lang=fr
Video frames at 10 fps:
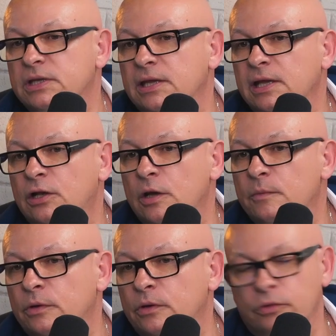des
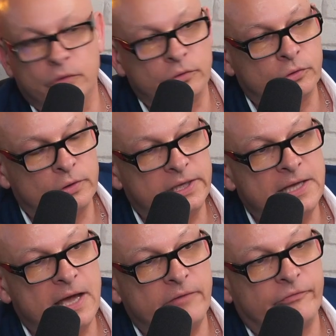clubs euh, de, de
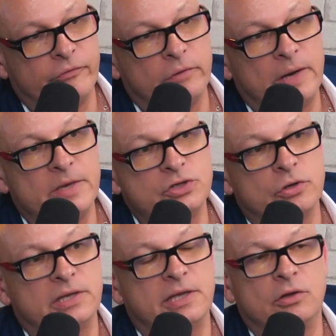Ligue 1 font la
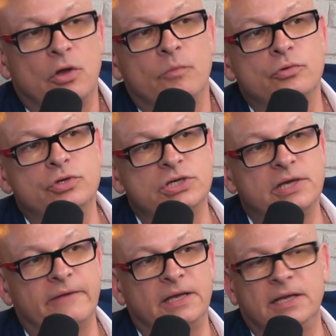majorité de leur
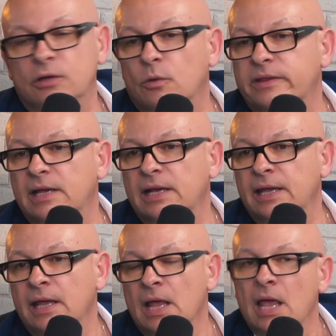budget avec les droits
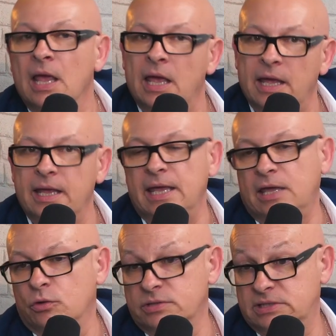télé
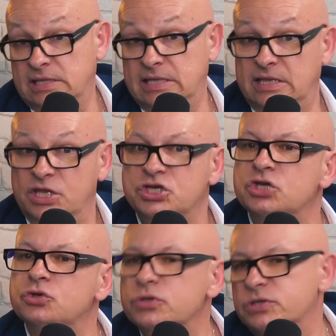et que c'était
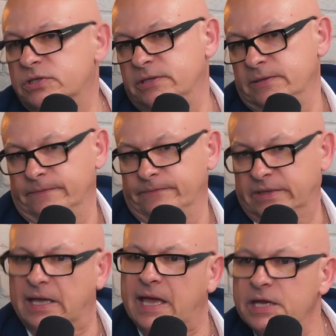déjà juste,
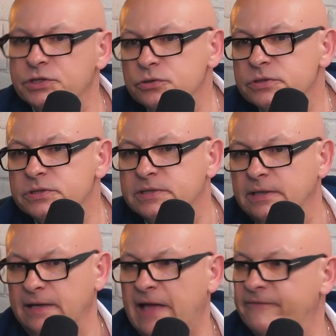très juste,
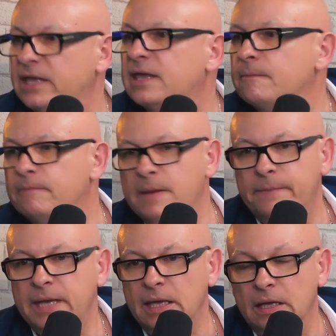avec Mbappé,